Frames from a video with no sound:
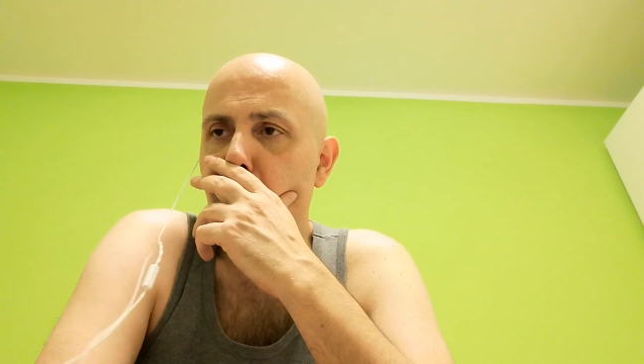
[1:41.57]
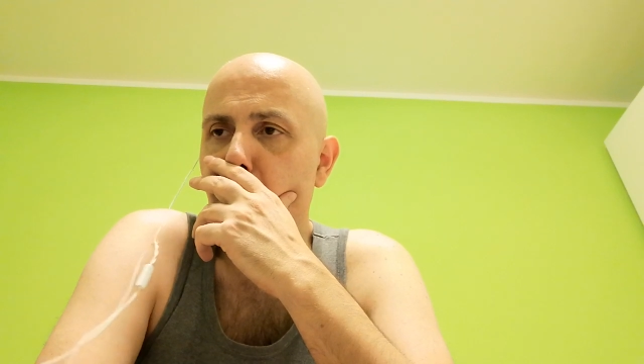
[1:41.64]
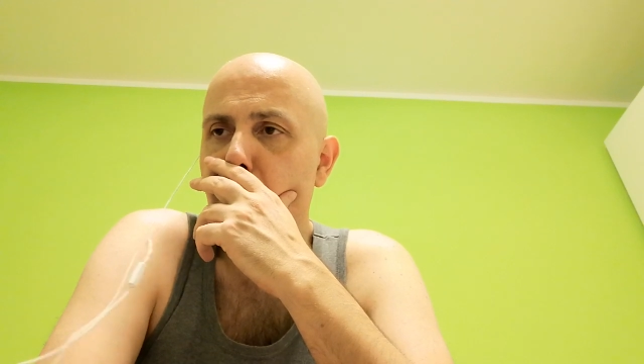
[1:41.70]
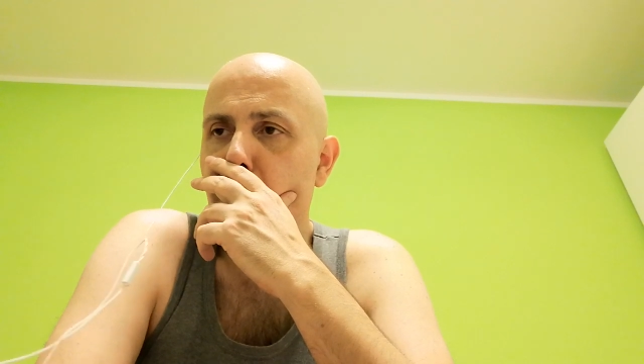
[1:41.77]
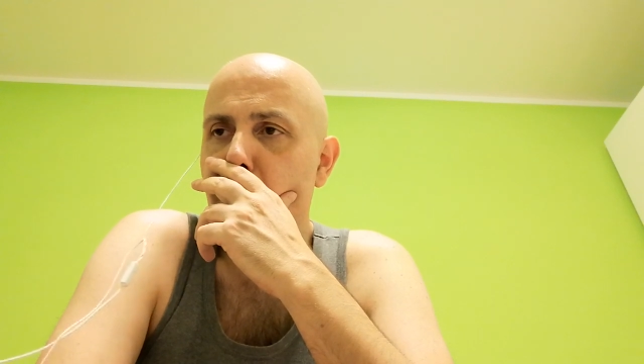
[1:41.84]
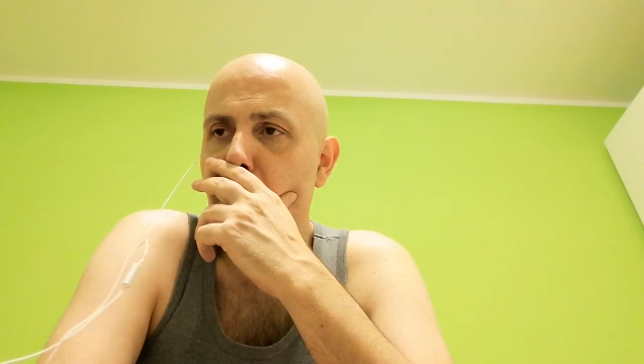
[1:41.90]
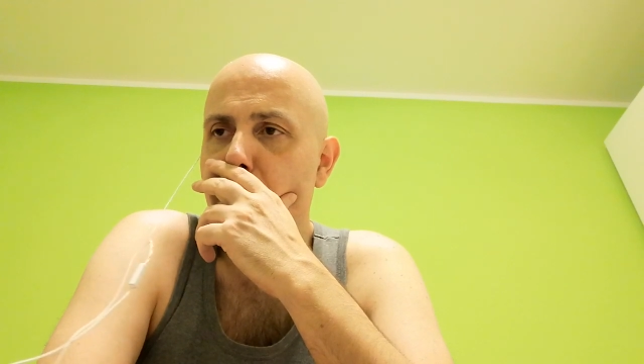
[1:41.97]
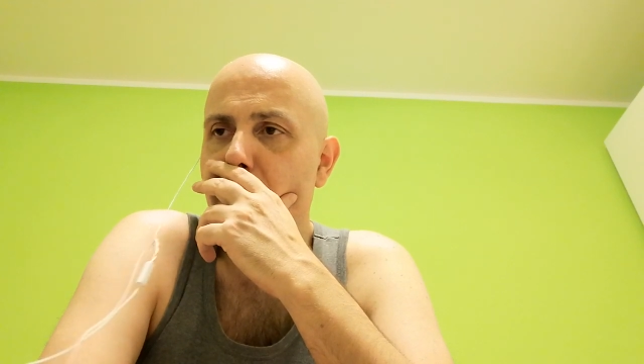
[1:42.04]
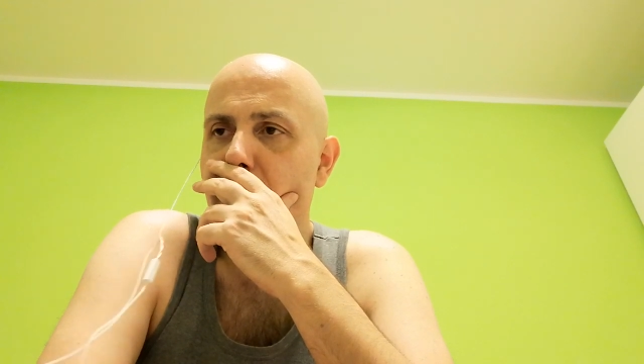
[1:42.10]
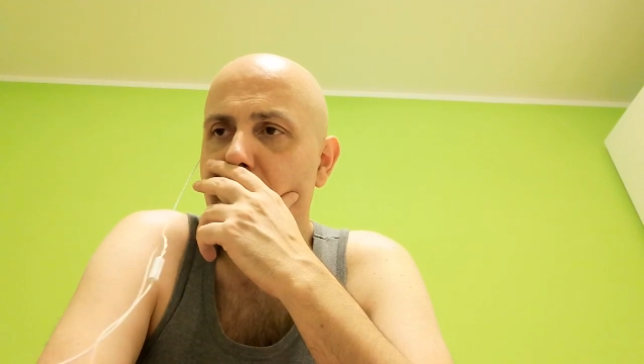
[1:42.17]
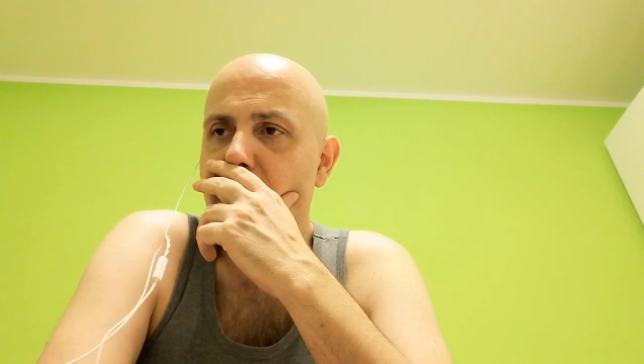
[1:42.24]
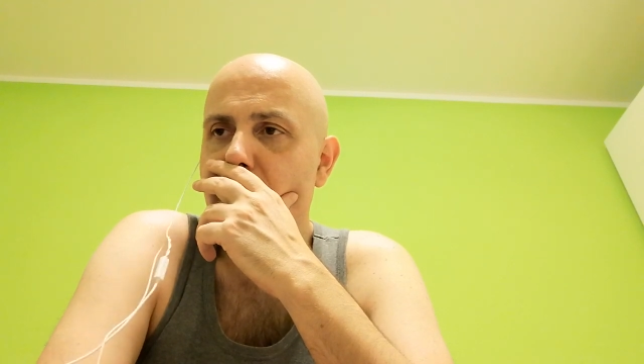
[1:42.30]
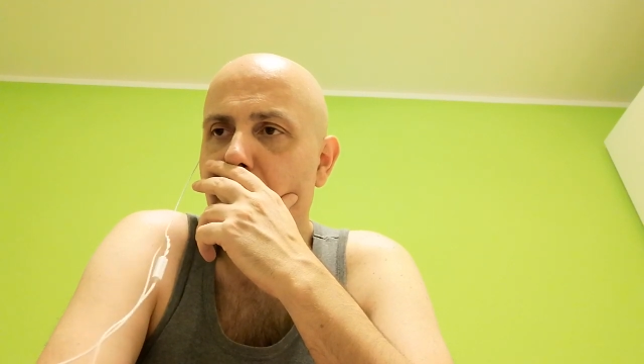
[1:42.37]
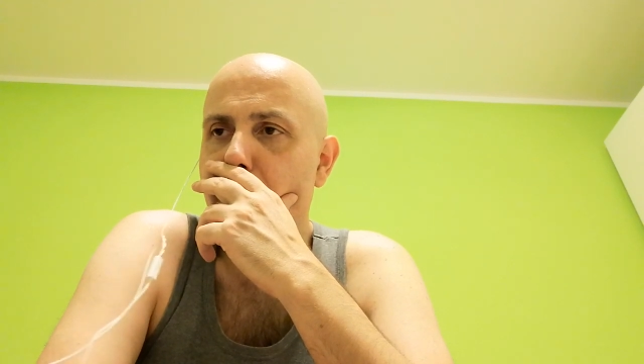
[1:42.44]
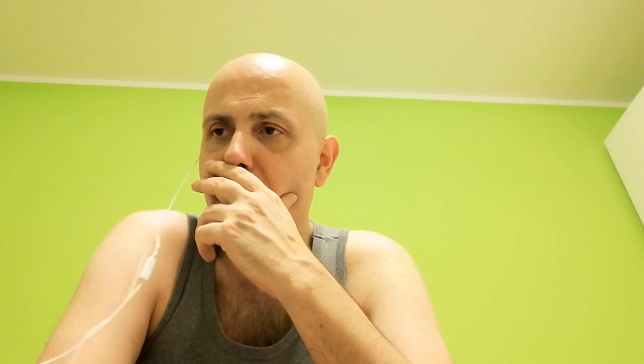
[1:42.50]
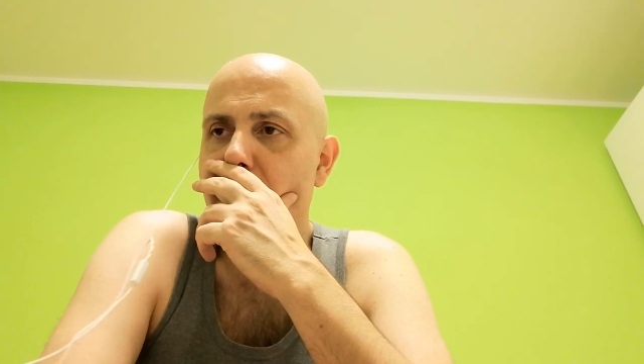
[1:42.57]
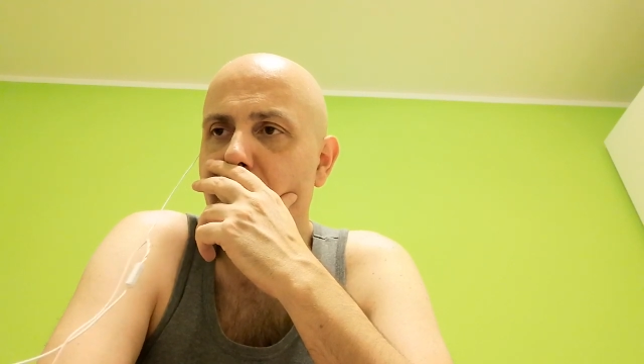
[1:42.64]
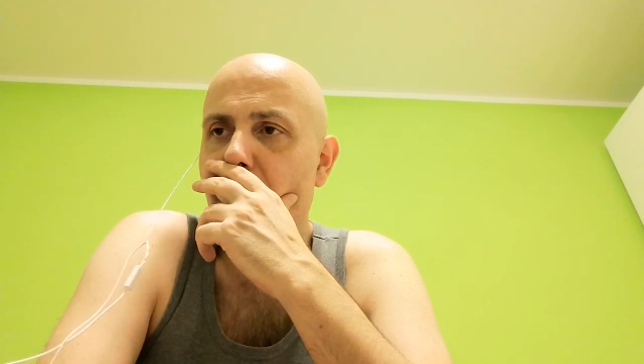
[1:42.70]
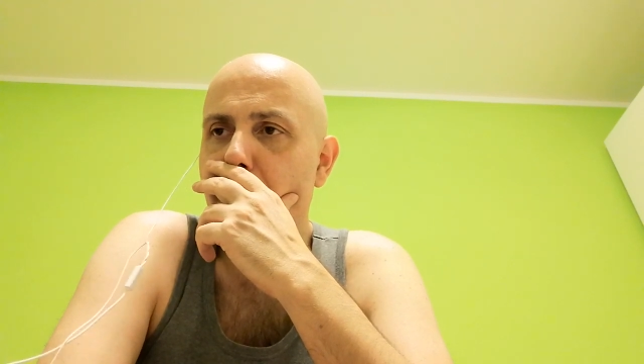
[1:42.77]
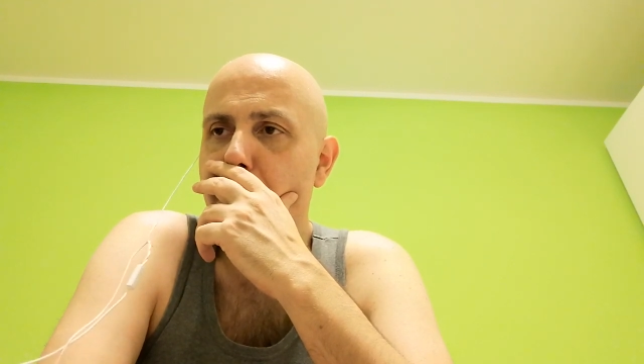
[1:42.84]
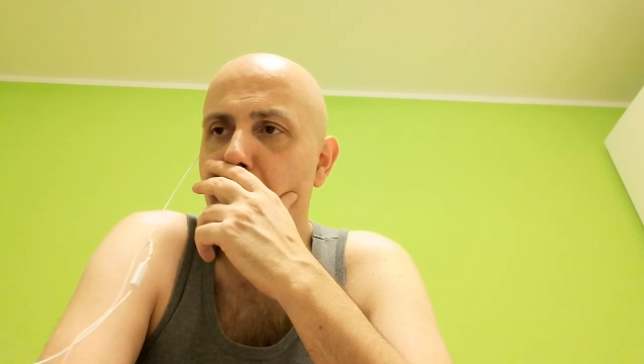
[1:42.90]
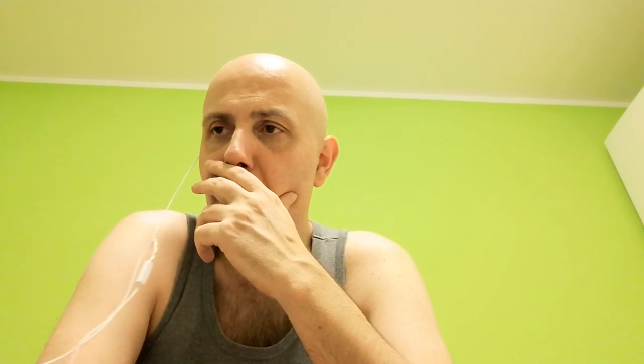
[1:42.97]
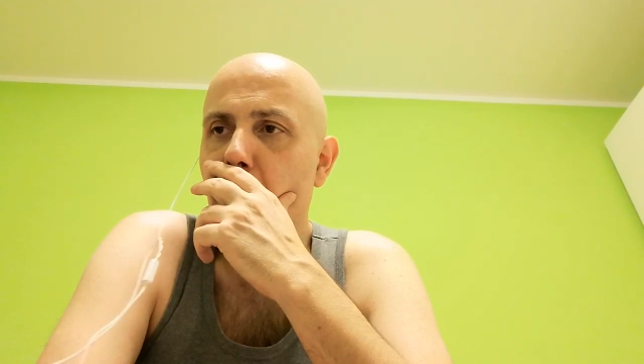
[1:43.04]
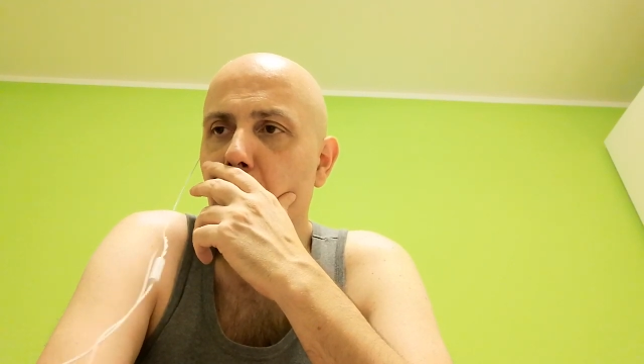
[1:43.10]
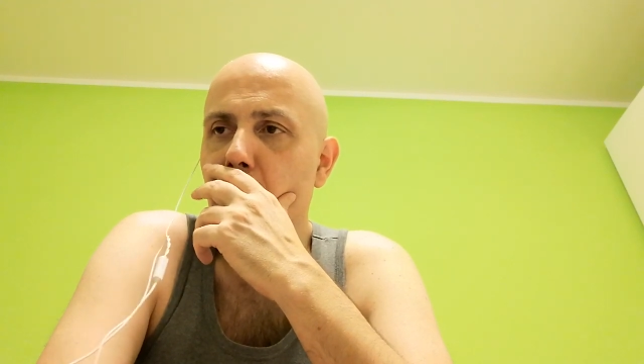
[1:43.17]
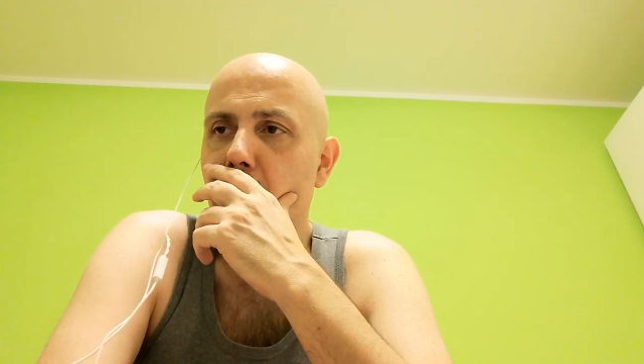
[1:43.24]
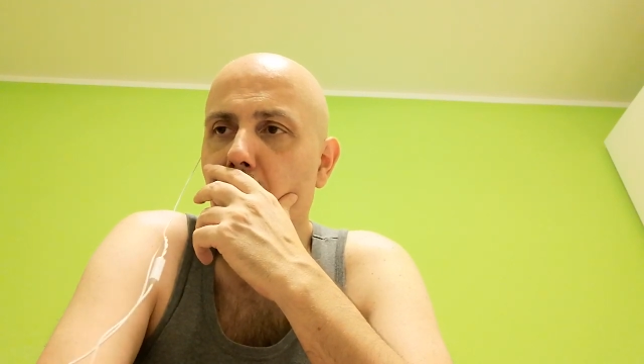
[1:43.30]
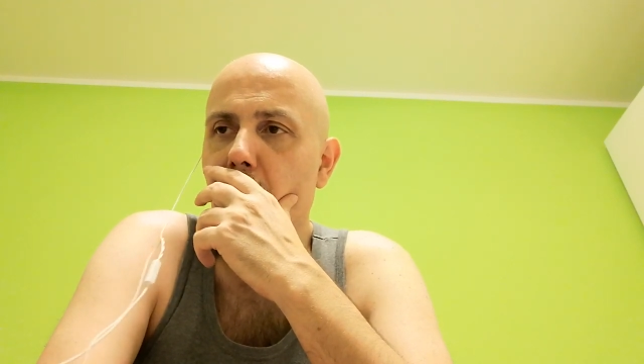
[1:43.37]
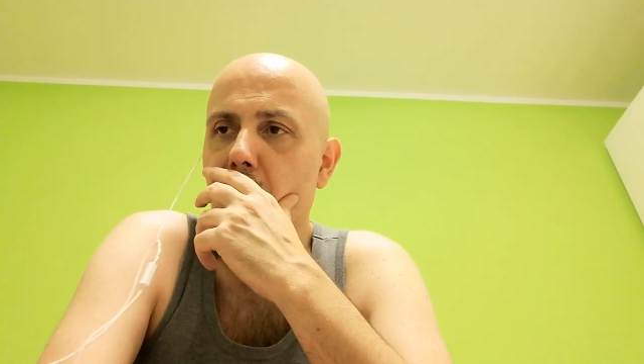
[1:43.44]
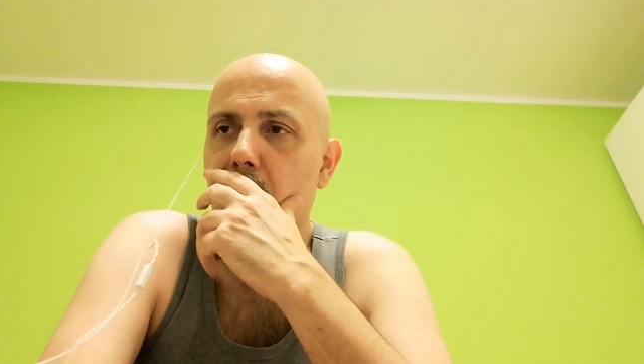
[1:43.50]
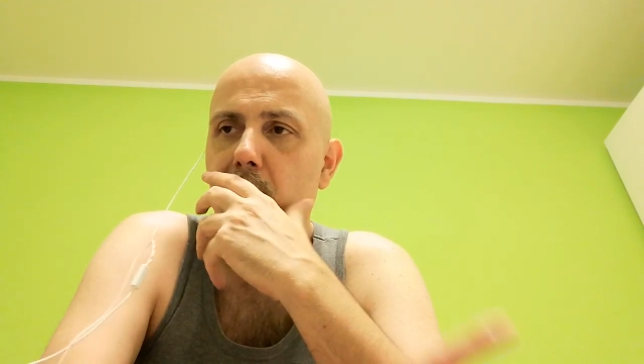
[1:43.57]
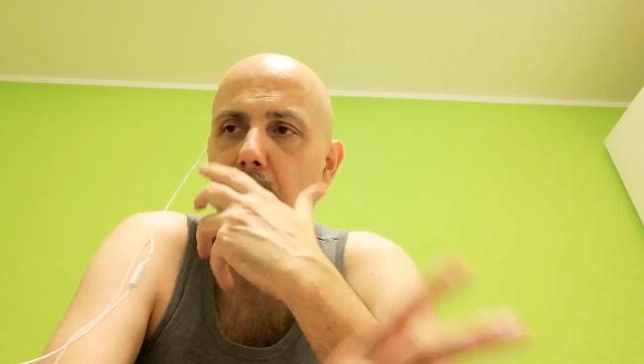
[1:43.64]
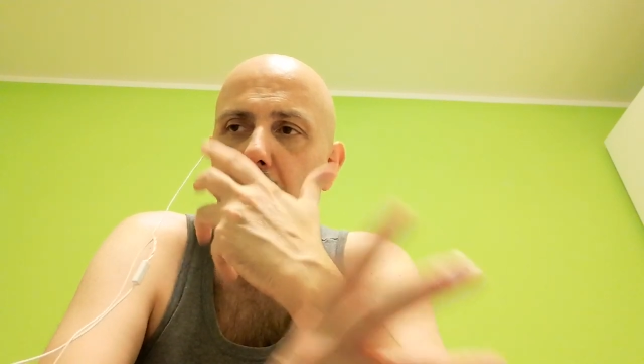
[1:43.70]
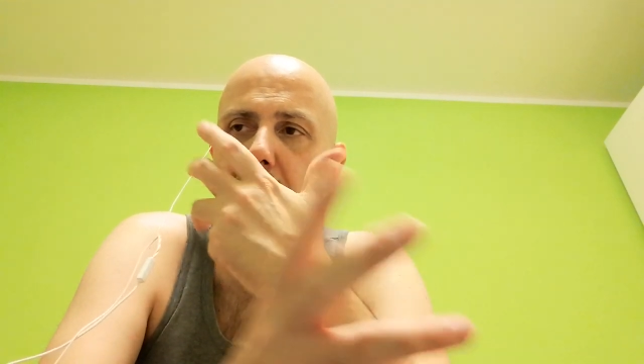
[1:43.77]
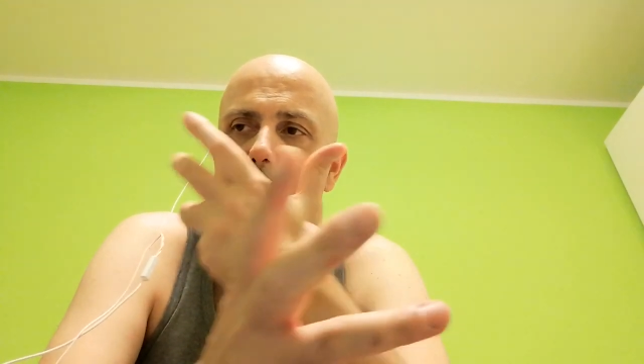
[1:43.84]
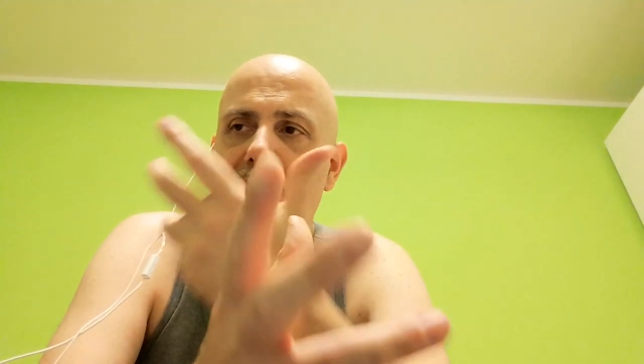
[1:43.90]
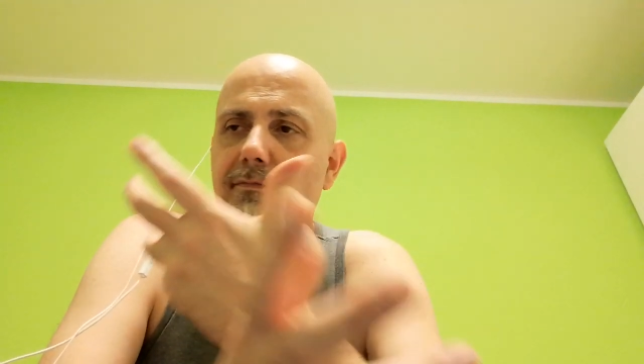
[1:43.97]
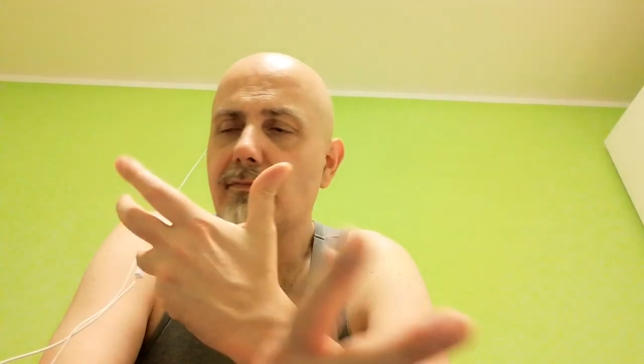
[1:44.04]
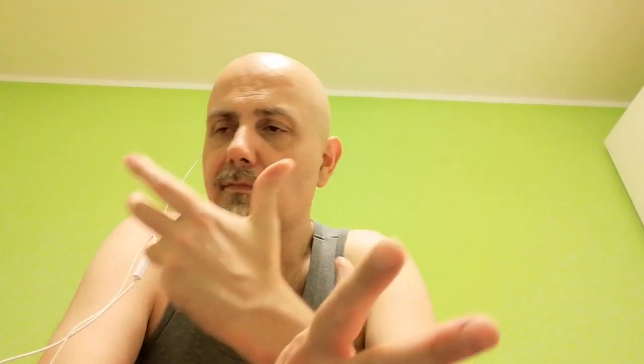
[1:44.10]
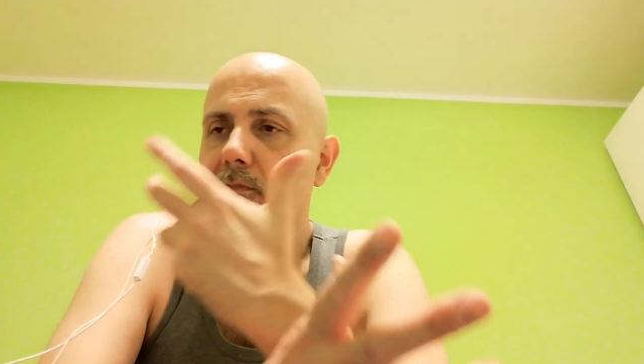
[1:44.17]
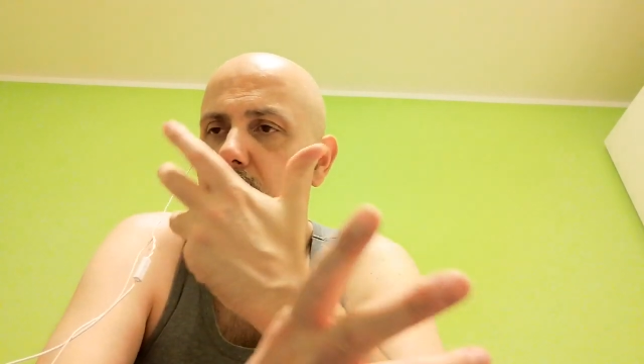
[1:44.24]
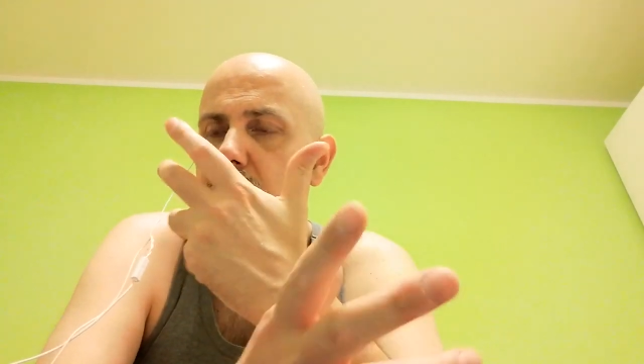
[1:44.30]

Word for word: tutto sommato è stata partita al piccolo trotto